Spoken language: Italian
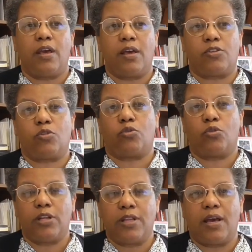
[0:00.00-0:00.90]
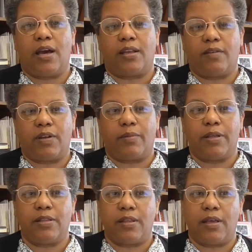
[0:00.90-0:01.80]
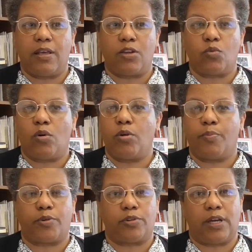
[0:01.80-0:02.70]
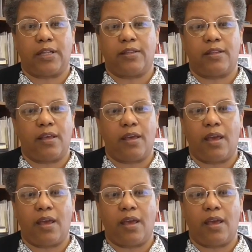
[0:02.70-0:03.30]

e sottolineare veramente il ruolo importante